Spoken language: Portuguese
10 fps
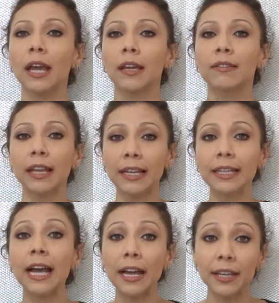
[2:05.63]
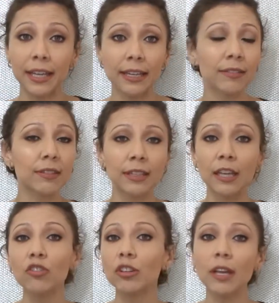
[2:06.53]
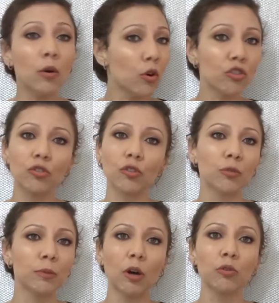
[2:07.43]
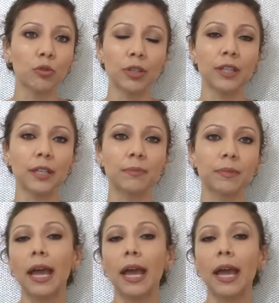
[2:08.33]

está ligada àquele acidente, até hoje nosso a autoria.